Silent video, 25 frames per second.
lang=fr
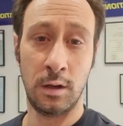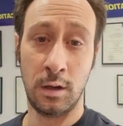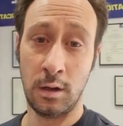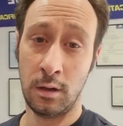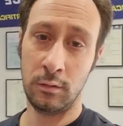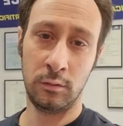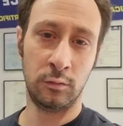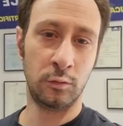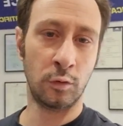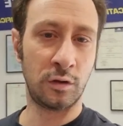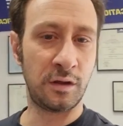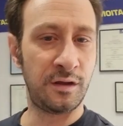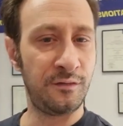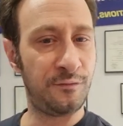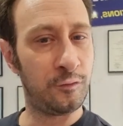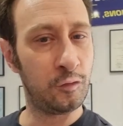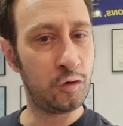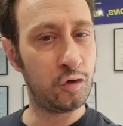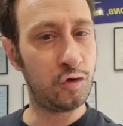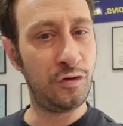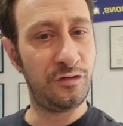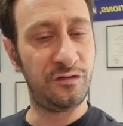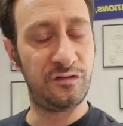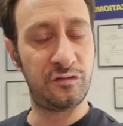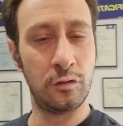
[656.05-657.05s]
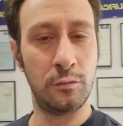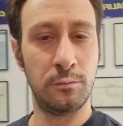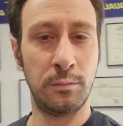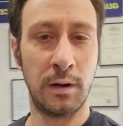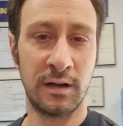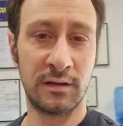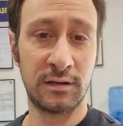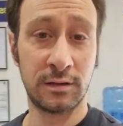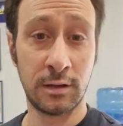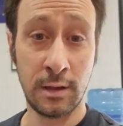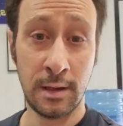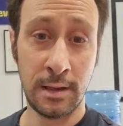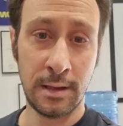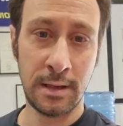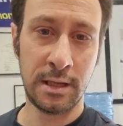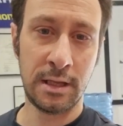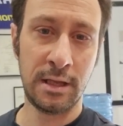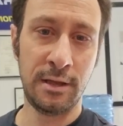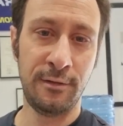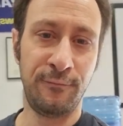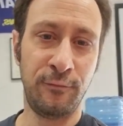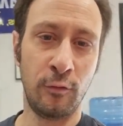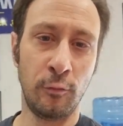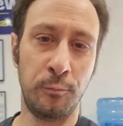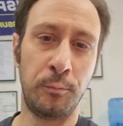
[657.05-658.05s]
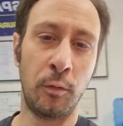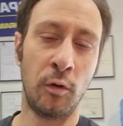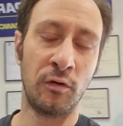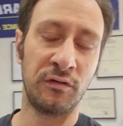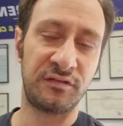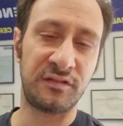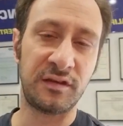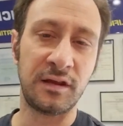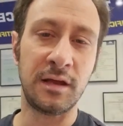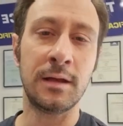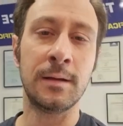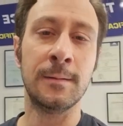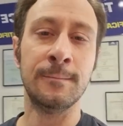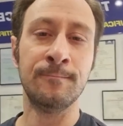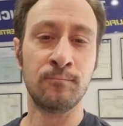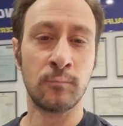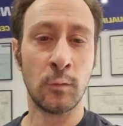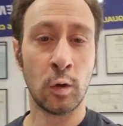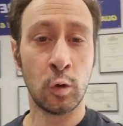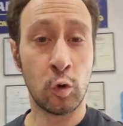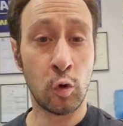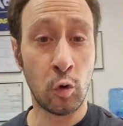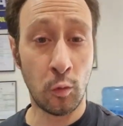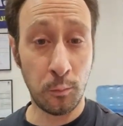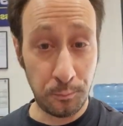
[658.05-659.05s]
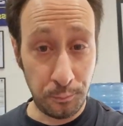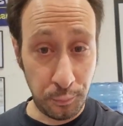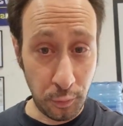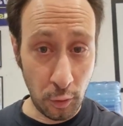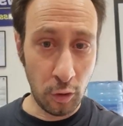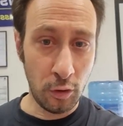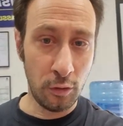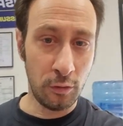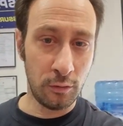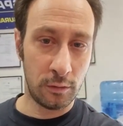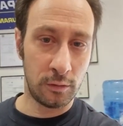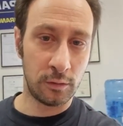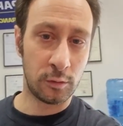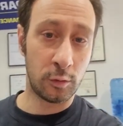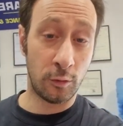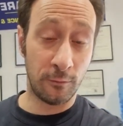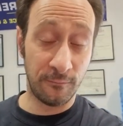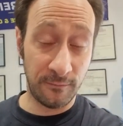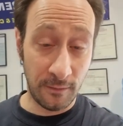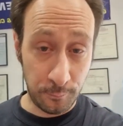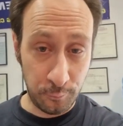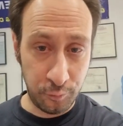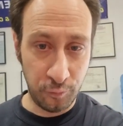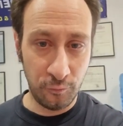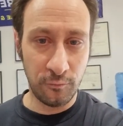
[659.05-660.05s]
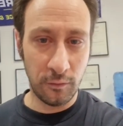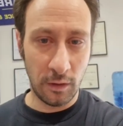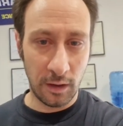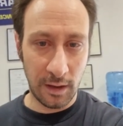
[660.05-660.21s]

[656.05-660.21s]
Donc il faut juste se battre. Il faut penser qu'on peut, qu'on va pouvoir